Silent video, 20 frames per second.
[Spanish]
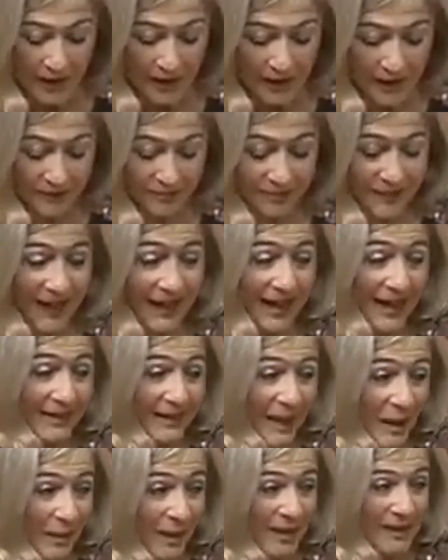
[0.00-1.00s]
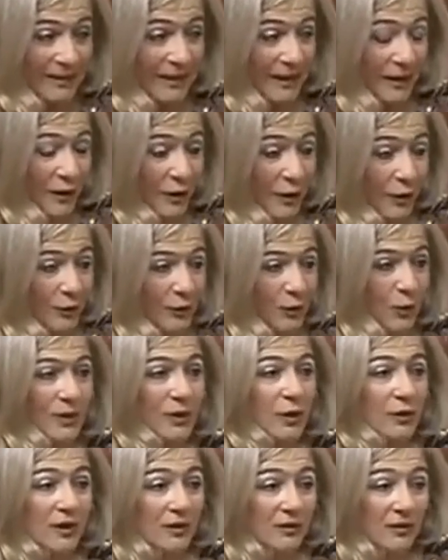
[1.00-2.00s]
eh, en la etapa anterior,
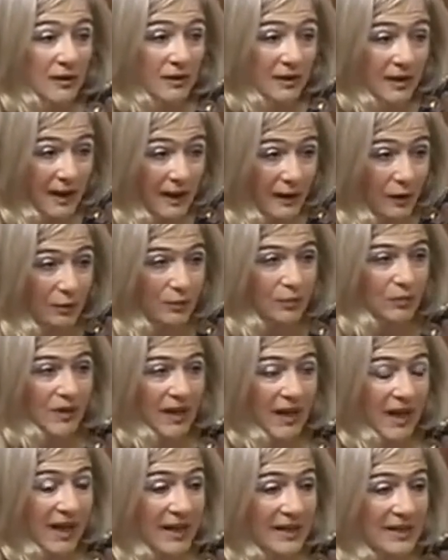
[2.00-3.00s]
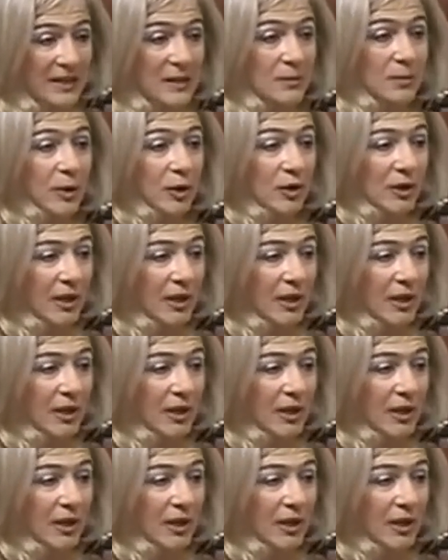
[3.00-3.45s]
cuando decidieron dejar sin